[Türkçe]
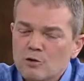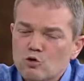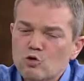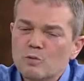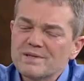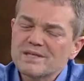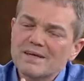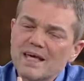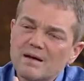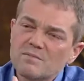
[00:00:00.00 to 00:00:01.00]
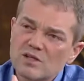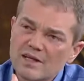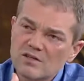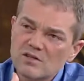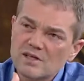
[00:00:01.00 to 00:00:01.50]
Ruh bizim
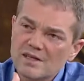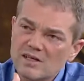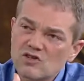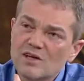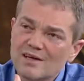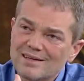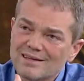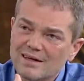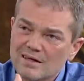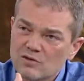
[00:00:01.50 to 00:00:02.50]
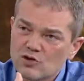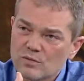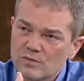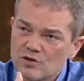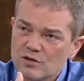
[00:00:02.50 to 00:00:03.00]
kelamcılar içinde de iki şekilde
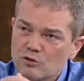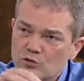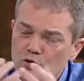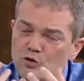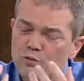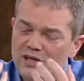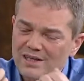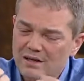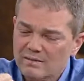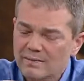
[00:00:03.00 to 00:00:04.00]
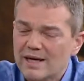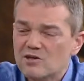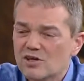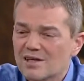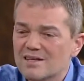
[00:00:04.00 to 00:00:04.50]
tartışılmış. Ruhu burada
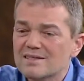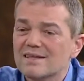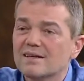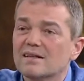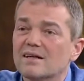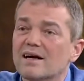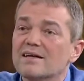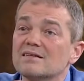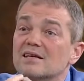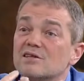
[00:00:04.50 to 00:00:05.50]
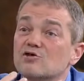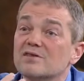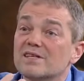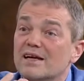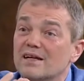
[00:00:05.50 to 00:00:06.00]
bence insanın ayırt edici
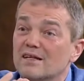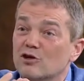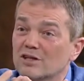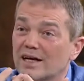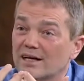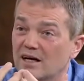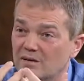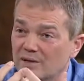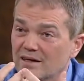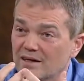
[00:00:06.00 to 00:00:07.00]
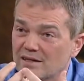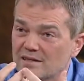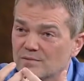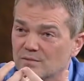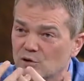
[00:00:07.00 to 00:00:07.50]
özellikleri olarak almak
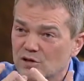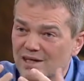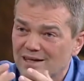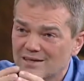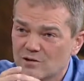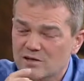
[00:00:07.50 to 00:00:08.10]
lazım. O da nedir?